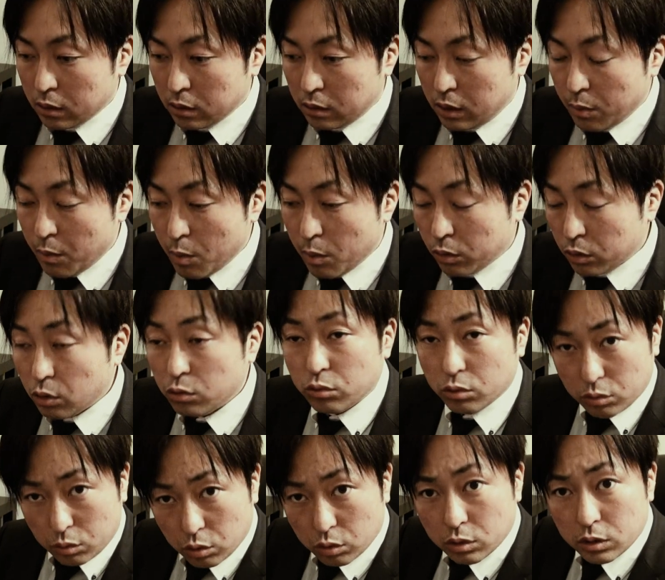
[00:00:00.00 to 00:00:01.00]
でもどん
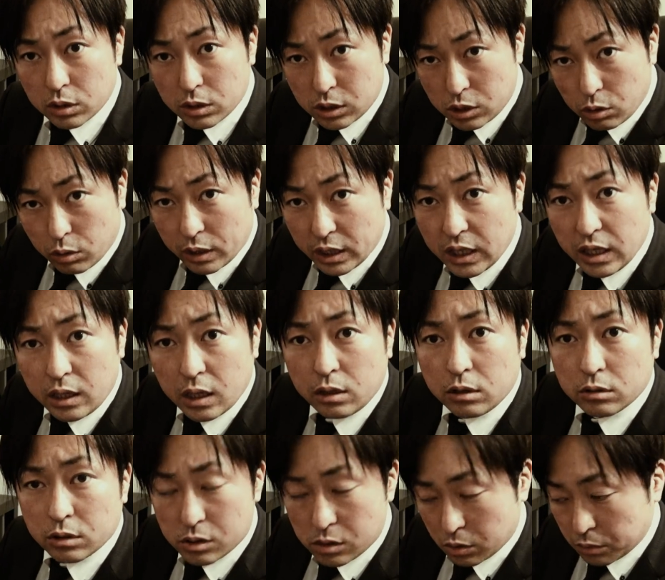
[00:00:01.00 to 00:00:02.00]
どんこう潮を引いてい
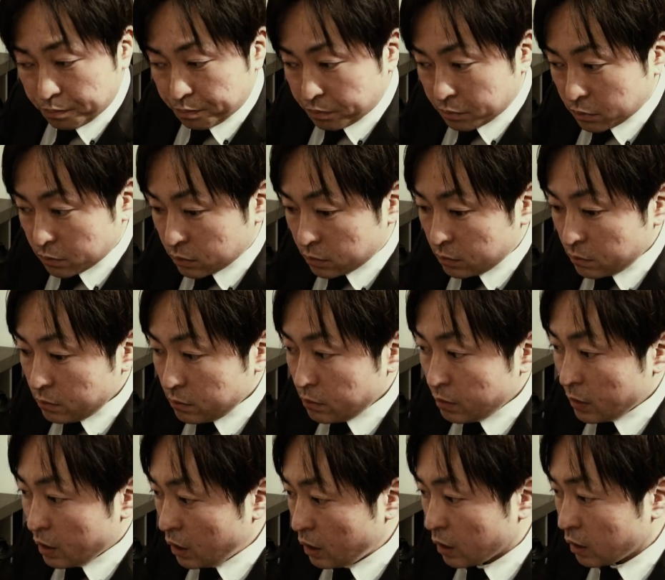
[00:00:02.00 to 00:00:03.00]
くんですよ
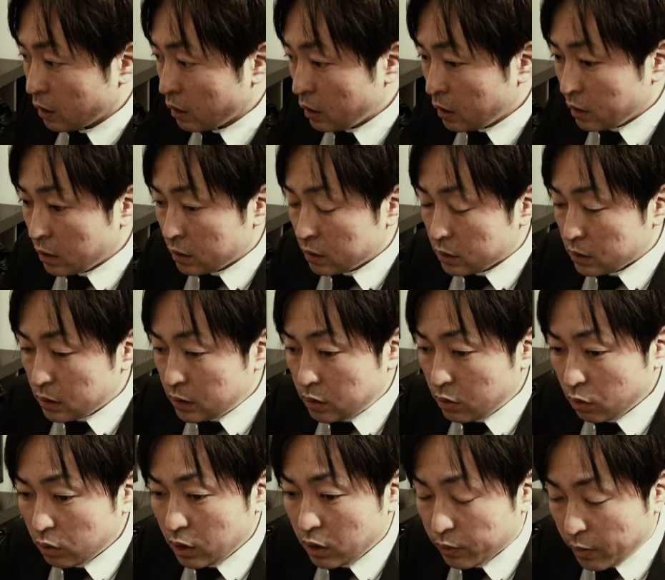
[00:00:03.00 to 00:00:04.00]
で1
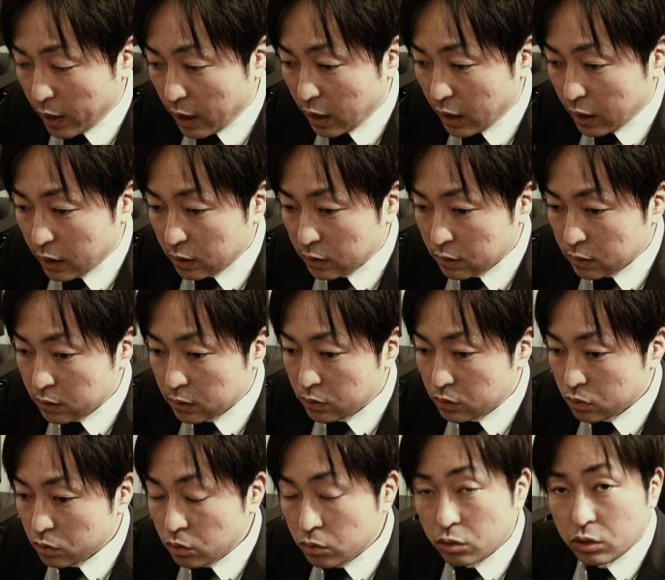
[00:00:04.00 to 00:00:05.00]
人は
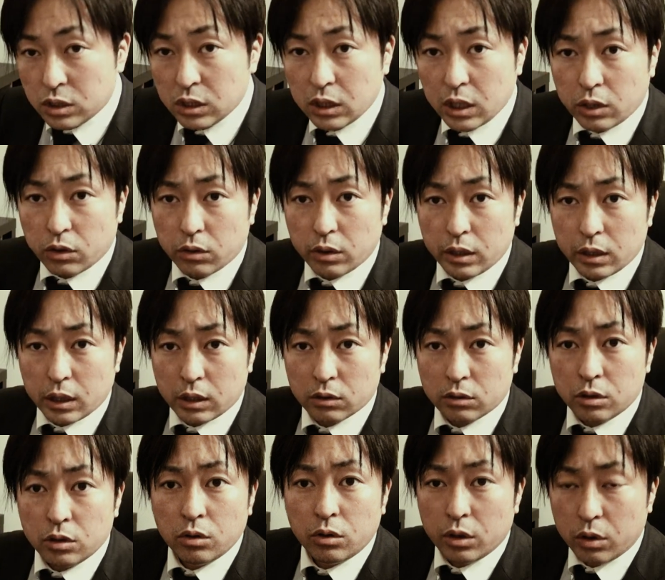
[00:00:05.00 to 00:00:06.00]
運動神経のいいあの
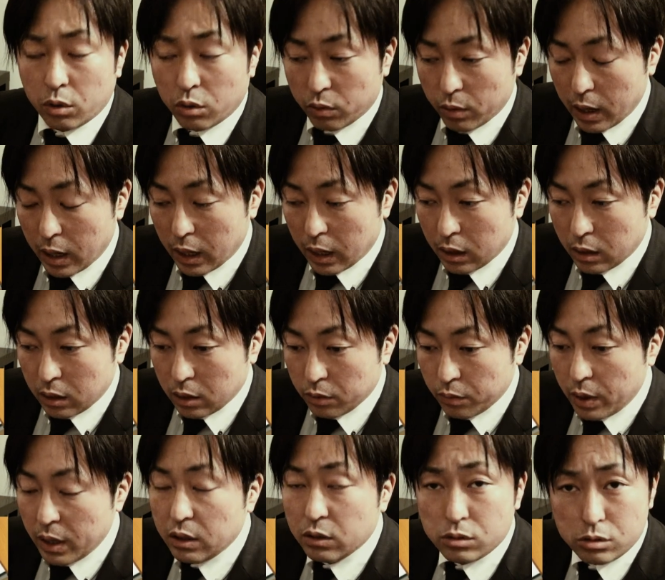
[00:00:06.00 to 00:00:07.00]
黒い方は
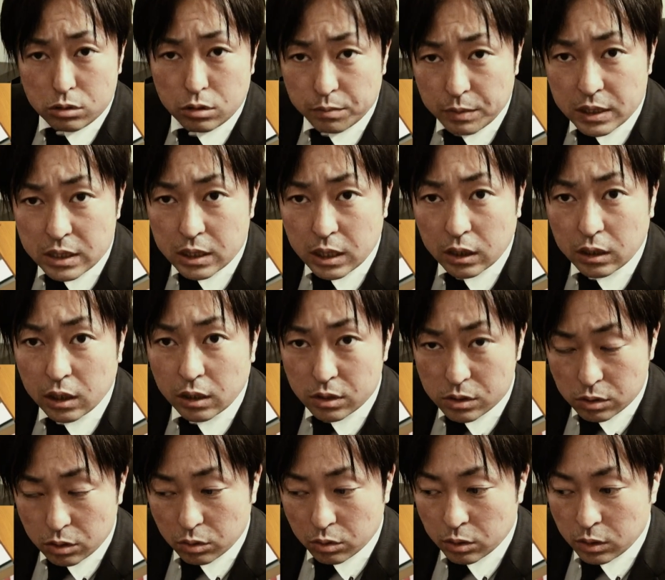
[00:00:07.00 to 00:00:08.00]
割とすぐ見つかったんで
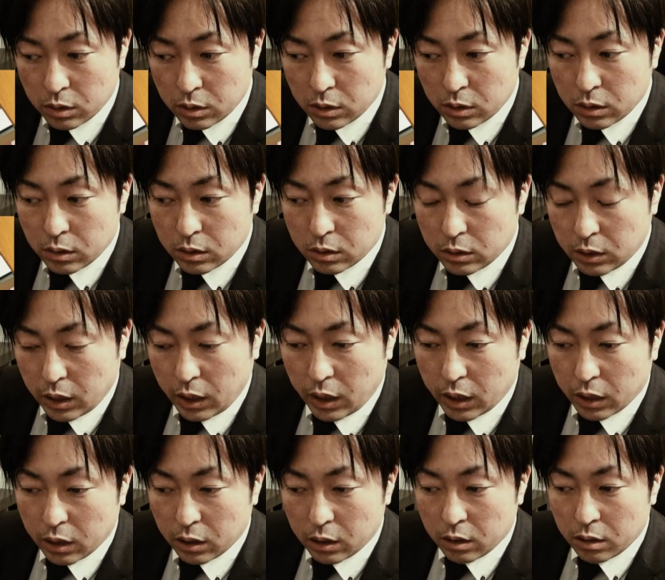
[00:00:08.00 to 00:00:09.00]
すよ
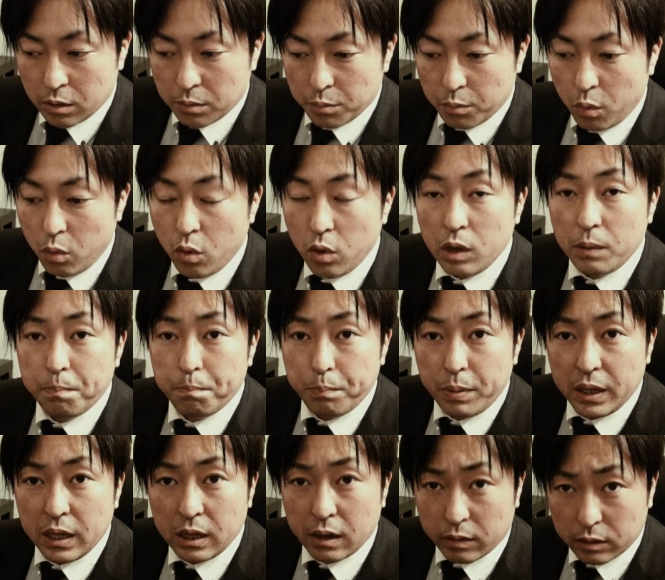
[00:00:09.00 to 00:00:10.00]
でもう1
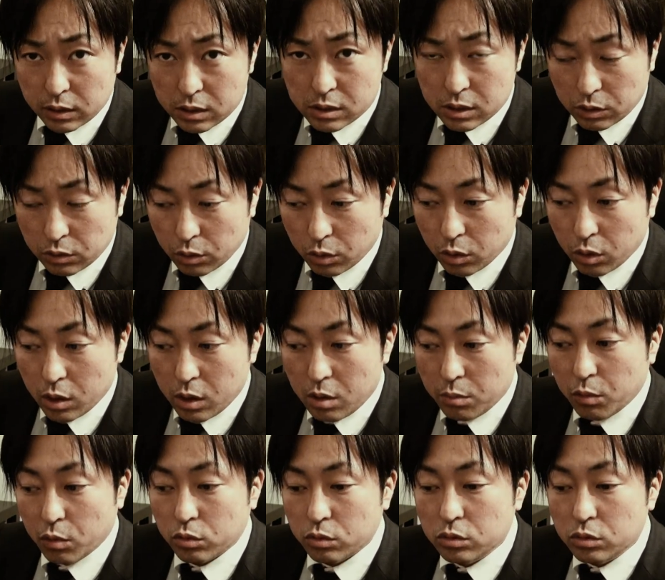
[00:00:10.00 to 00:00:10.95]
匹なんですけどもう